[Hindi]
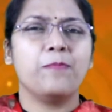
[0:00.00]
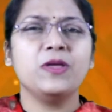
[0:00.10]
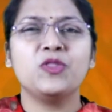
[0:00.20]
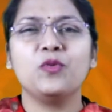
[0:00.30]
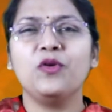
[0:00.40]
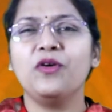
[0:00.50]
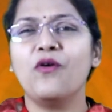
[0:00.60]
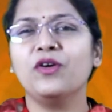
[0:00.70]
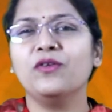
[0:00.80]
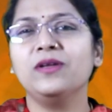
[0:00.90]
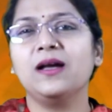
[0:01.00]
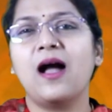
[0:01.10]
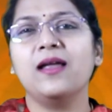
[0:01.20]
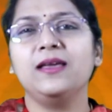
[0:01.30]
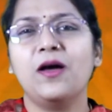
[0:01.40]
आपने सुनी हुई होगी उनकी
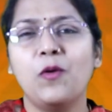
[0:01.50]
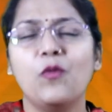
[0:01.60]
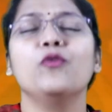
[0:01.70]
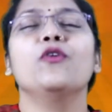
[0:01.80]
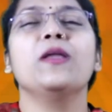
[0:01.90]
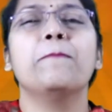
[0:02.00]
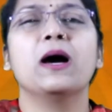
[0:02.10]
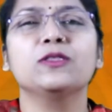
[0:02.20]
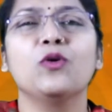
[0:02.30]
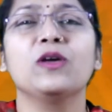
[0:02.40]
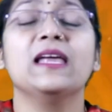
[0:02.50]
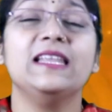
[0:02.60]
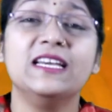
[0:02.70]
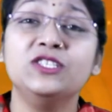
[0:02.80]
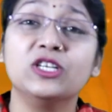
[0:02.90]
कहानियां उन्होंने भक्तों के
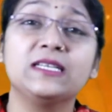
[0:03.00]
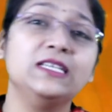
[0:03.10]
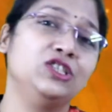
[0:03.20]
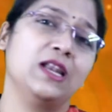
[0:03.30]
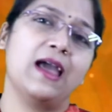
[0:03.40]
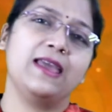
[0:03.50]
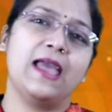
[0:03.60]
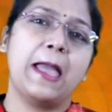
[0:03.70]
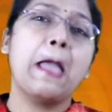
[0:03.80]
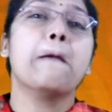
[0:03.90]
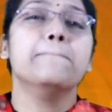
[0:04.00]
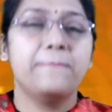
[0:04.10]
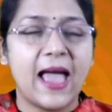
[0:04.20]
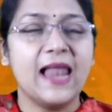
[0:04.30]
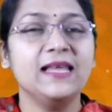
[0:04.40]
लिए चक्की चलाई है
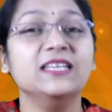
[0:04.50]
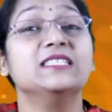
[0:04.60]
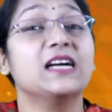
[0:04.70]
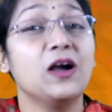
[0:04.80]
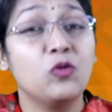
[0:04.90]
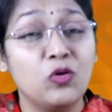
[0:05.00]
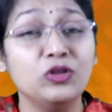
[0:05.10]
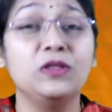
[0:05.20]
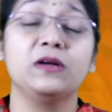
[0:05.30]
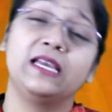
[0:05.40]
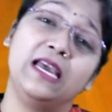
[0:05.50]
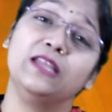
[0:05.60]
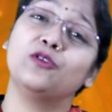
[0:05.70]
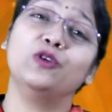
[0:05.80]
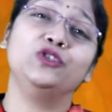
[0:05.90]
बैल की जगह खुद
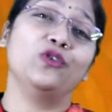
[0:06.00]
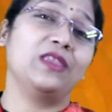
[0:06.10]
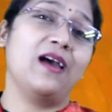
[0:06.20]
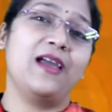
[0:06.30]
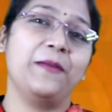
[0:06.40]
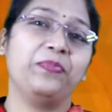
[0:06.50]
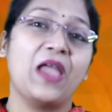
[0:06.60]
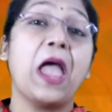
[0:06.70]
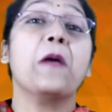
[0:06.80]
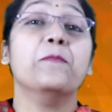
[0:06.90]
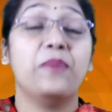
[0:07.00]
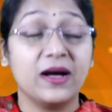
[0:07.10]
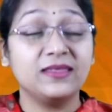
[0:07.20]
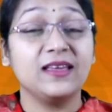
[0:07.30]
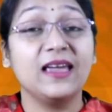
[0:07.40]
खेत को जोता है
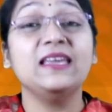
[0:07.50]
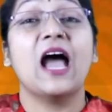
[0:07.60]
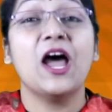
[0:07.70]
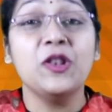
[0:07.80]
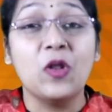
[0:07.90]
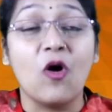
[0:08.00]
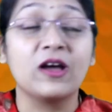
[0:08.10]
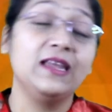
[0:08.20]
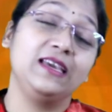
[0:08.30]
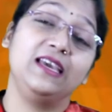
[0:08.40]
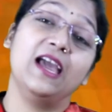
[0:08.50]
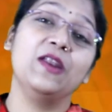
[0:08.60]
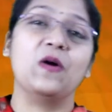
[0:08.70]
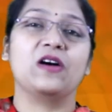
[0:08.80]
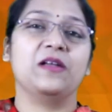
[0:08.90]
भक्त के यहाँ नौकरी की
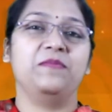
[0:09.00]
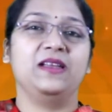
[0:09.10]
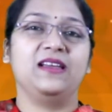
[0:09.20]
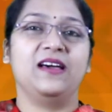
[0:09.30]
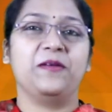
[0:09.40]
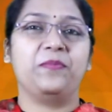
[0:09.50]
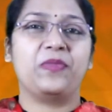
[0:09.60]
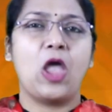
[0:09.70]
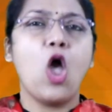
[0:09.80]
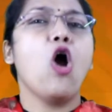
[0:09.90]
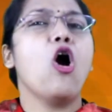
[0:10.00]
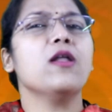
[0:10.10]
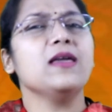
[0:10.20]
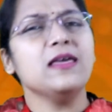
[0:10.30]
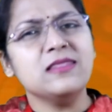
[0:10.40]
है नौकर बनकर
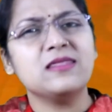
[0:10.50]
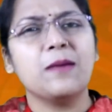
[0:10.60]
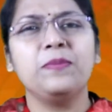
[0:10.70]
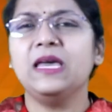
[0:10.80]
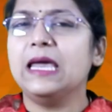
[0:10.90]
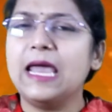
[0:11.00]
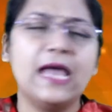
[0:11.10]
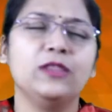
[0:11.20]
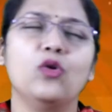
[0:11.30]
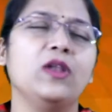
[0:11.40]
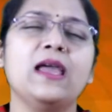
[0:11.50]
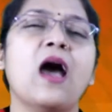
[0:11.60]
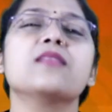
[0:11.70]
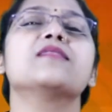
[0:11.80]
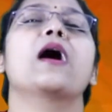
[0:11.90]
और इन सब की एक दो
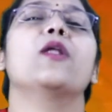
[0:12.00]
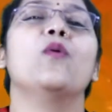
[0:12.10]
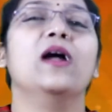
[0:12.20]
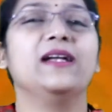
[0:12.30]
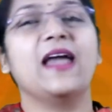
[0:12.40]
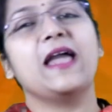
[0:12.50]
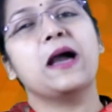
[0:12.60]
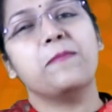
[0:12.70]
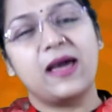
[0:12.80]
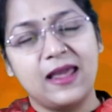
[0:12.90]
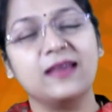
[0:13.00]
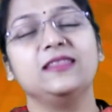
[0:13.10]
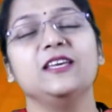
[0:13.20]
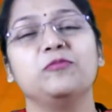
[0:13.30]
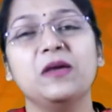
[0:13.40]
नहीं हजारों घटनाएं हमारे
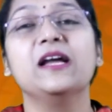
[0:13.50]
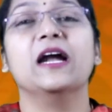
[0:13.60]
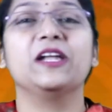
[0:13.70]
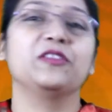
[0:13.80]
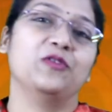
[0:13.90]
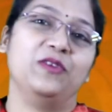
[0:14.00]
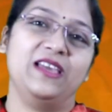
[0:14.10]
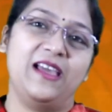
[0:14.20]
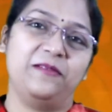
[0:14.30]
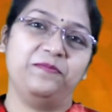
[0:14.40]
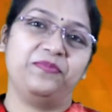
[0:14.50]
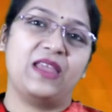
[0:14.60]
अतीत में घटित हुई हैं